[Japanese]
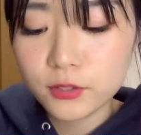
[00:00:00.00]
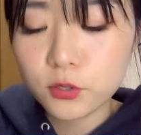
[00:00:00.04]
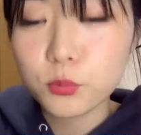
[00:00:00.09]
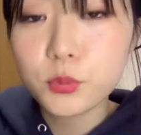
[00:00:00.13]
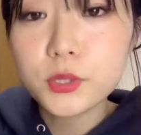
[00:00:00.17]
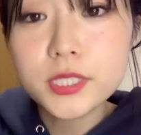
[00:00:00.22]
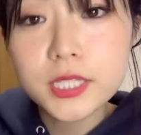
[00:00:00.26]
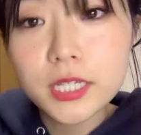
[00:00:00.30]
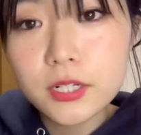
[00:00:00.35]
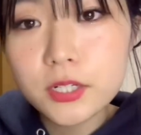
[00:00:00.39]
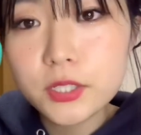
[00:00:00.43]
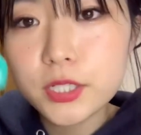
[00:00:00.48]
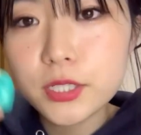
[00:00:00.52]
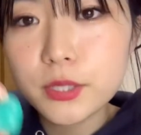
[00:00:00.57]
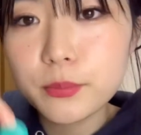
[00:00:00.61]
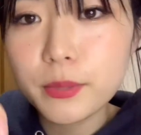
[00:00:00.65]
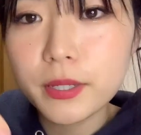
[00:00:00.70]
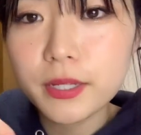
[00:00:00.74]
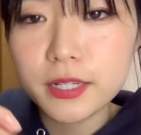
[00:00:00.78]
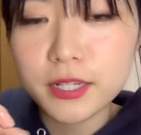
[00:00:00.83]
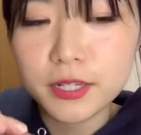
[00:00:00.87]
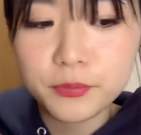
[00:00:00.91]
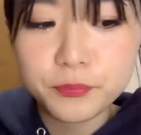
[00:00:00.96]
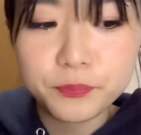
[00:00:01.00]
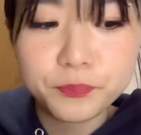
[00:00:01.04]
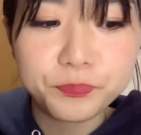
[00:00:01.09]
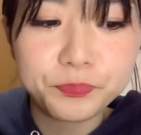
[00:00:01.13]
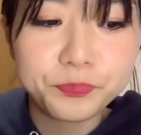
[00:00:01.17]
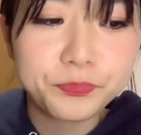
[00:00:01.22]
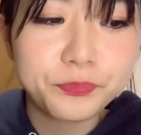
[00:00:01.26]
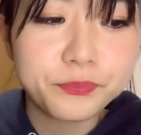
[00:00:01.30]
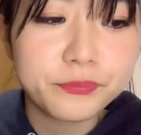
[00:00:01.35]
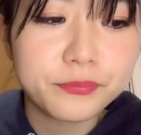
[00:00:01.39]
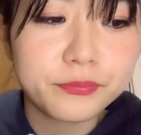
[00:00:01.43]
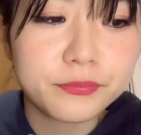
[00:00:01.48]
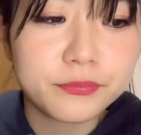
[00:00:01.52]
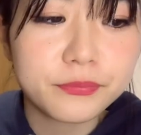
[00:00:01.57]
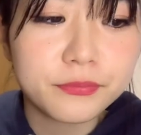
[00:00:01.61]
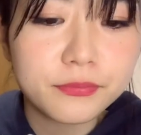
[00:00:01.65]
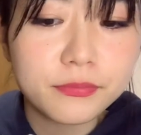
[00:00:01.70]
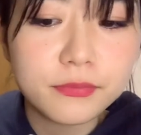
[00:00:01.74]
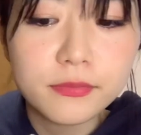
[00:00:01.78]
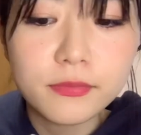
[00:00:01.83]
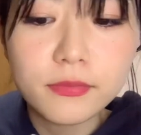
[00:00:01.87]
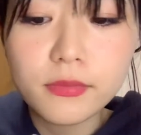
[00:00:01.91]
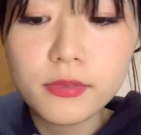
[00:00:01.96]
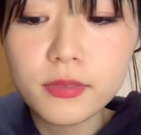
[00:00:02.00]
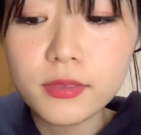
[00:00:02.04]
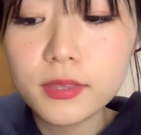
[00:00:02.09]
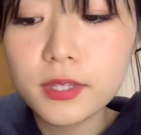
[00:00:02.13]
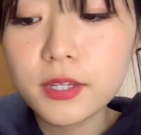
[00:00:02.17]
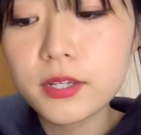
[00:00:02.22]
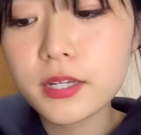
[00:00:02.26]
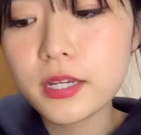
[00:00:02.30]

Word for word: めっちゃ歩きに便利。って